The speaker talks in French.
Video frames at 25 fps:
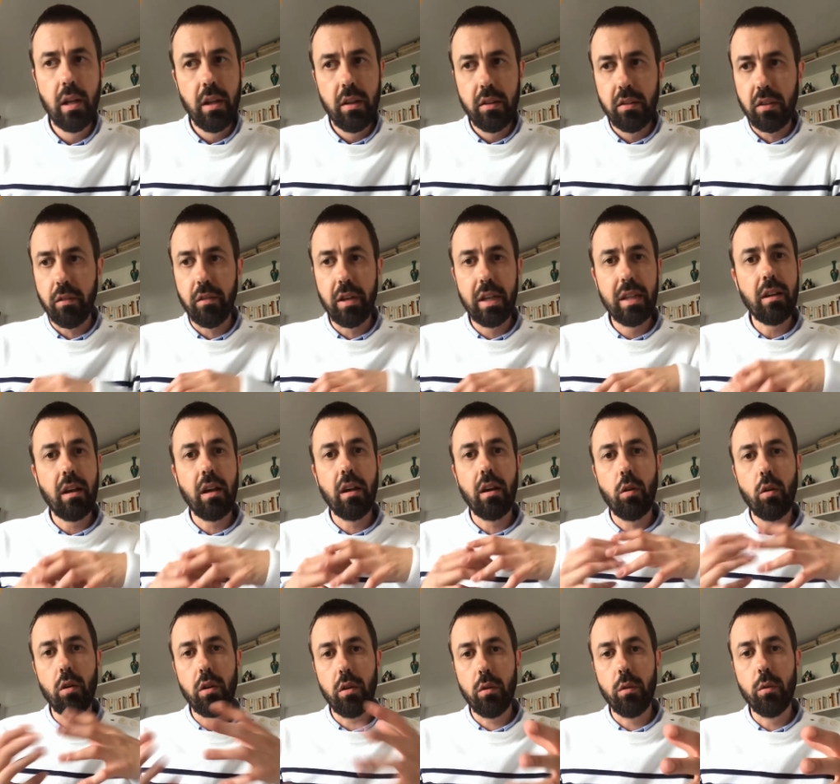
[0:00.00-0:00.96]
Ça va
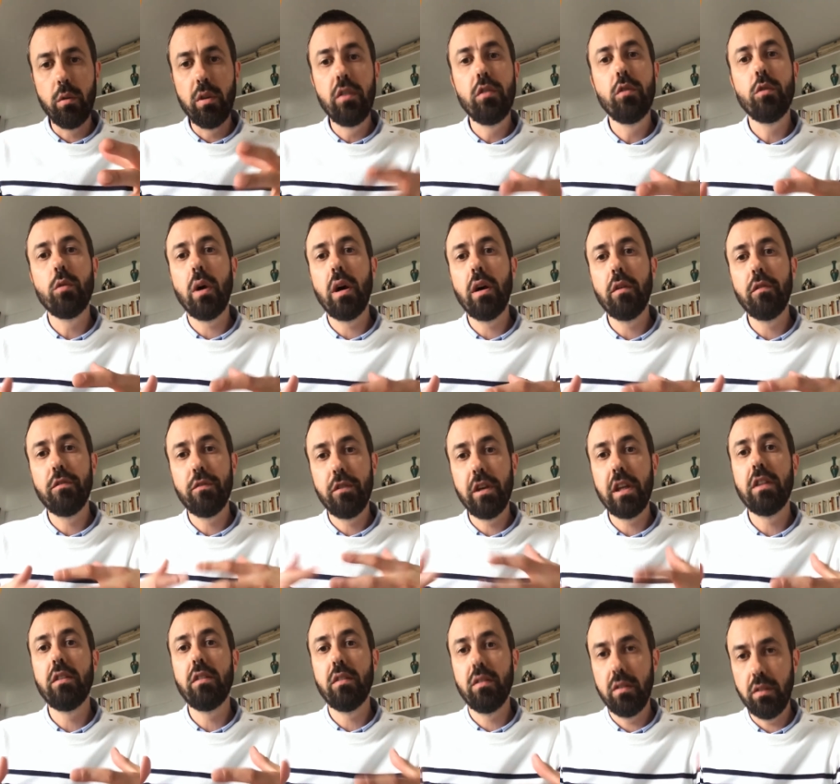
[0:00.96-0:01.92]
être une histoire
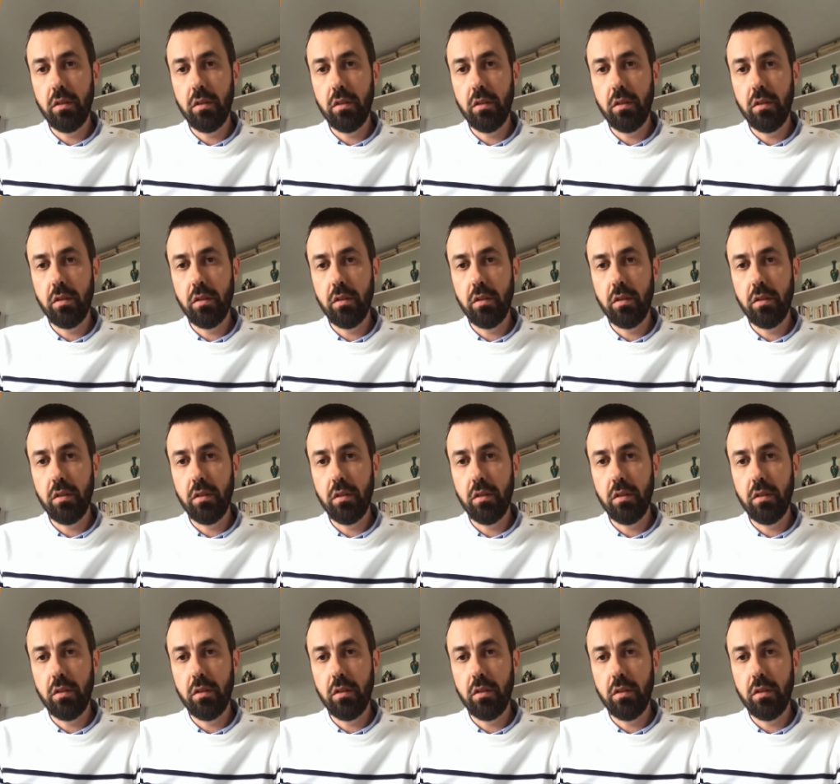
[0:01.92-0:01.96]
faite